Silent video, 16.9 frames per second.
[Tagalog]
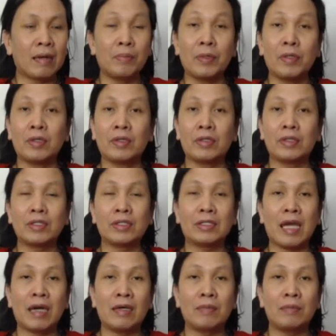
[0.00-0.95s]
tagpo
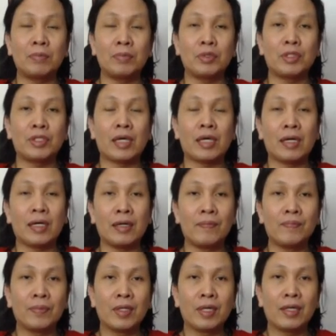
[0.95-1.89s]
diyan po
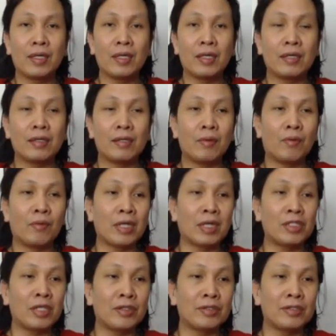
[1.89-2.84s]
sa
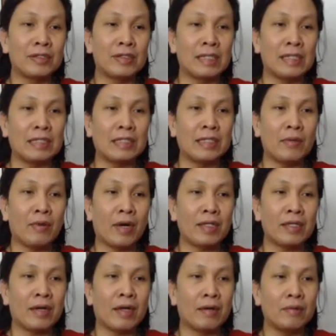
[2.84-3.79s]
Washington DC
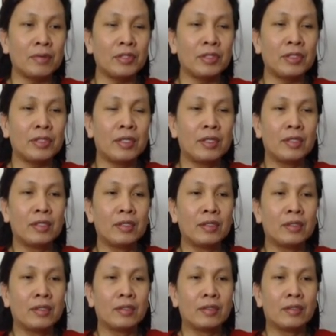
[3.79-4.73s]
White House
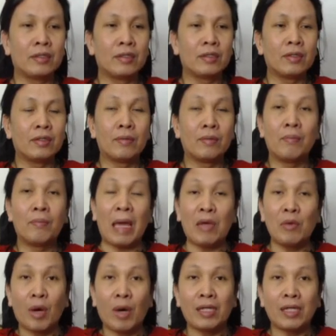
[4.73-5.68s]

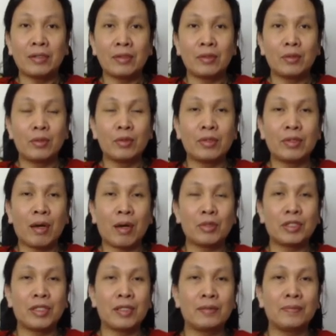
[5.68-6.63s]
May 1,
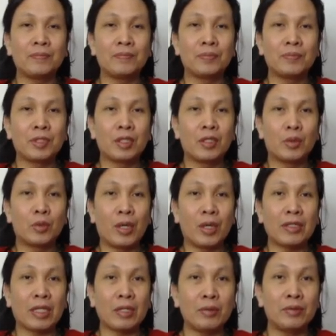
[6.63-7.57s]

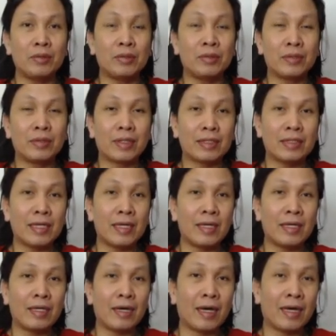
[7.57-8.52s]
2022
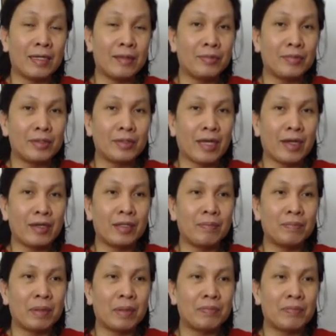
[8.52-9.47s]
kasi ahead po tayo
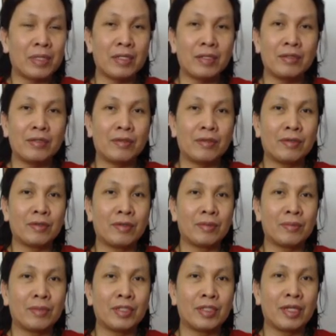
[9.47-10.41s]
ng 15
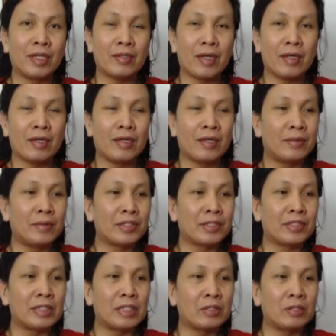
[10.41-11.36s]
or more than 10
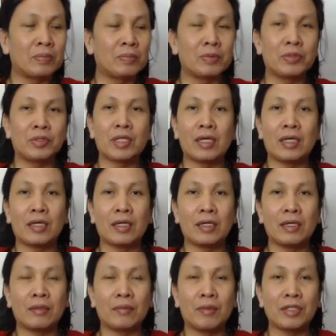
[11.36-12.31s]
hours dito po
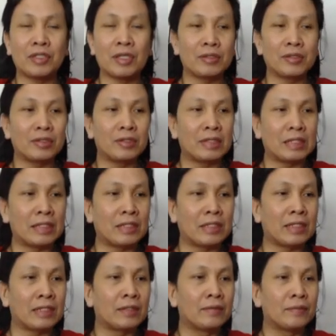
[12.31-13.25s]
sa Washington
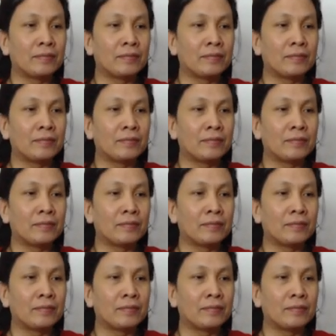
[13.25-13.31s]
DC.